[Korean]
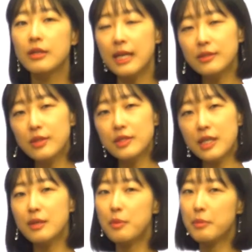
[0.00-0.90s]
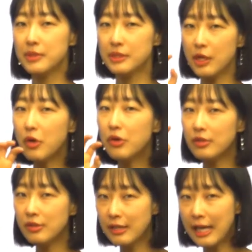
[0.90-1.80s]
사전을 찾아보면
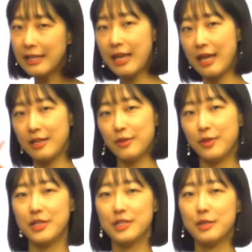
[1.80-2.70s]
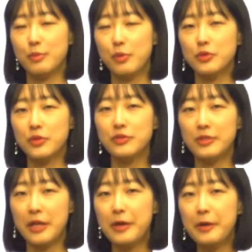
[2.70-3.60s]
성간에 이렇게 이제 표현
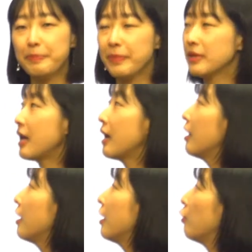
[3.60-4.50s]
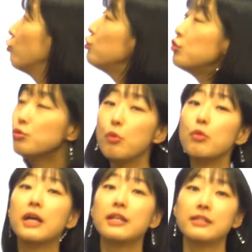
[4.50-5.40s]
썼는데요. 그냥 우주
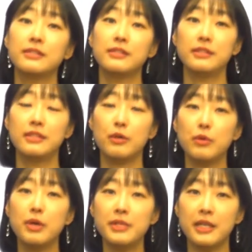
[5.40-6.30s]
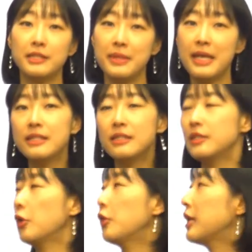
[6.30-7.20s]
공간이라고 하면 되겠습니다. 여러